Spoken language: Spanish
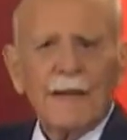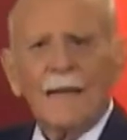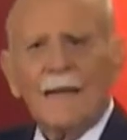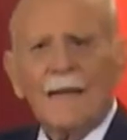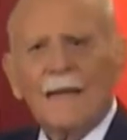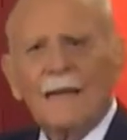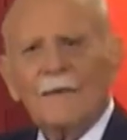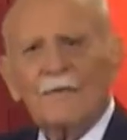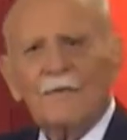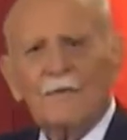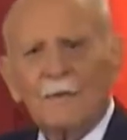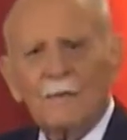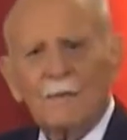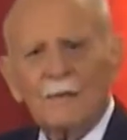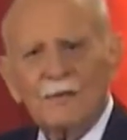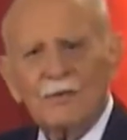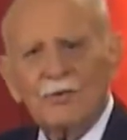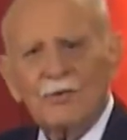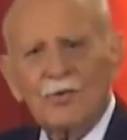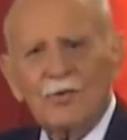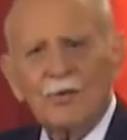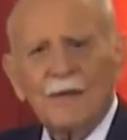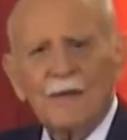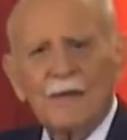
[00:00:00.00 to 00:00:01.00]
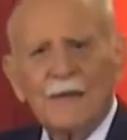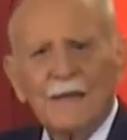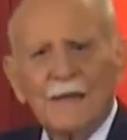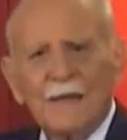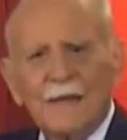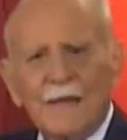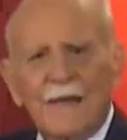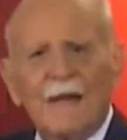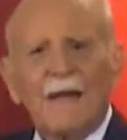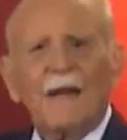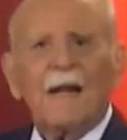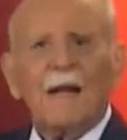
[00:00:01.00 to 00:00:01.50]
en la afirmación
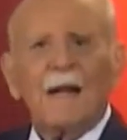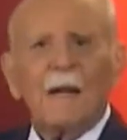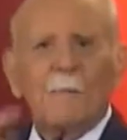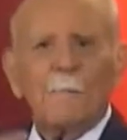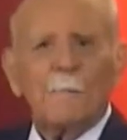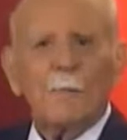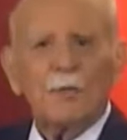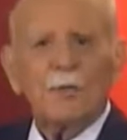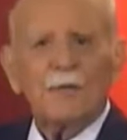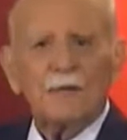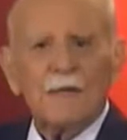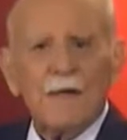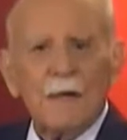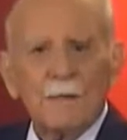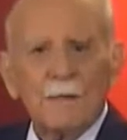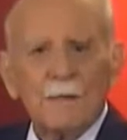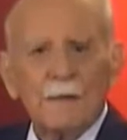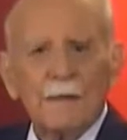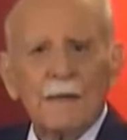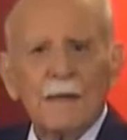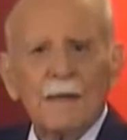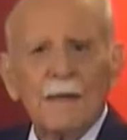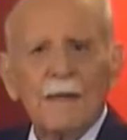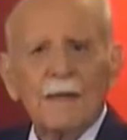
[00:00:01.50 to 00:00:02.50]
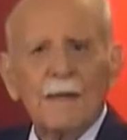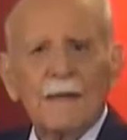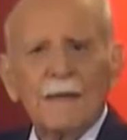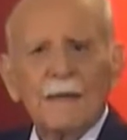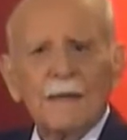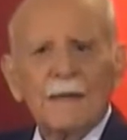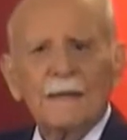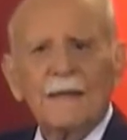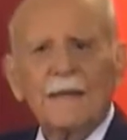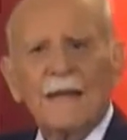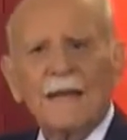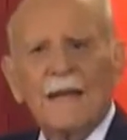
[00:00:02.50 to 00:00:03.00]
irresponsable
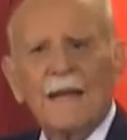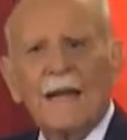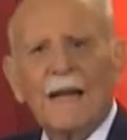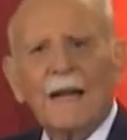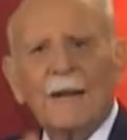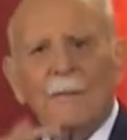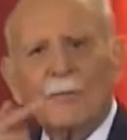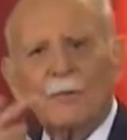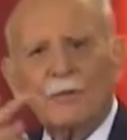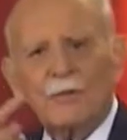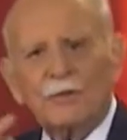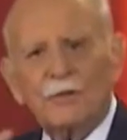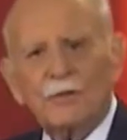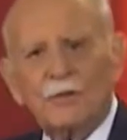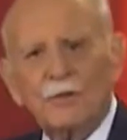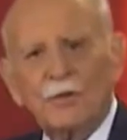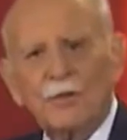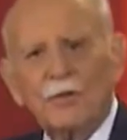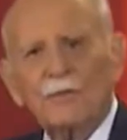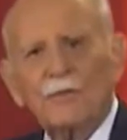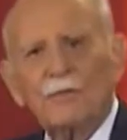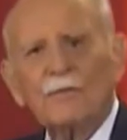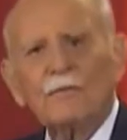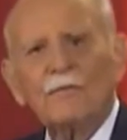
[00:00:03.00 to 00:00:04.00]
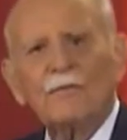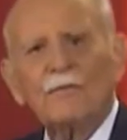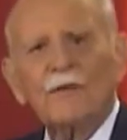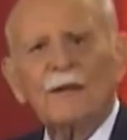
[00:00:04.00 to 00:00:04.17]
de que la posición